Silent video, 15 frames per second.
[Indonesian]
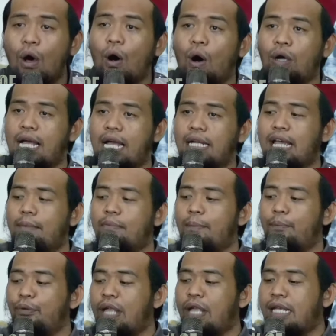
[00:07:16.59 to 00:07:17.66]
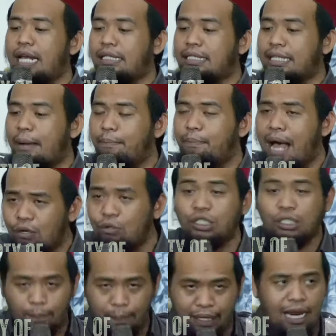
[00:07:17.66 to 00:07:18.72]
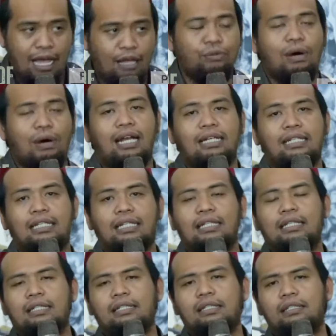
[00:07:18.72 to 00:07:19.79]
orang yang mempunyai nasab bagus, berlaku hal ini.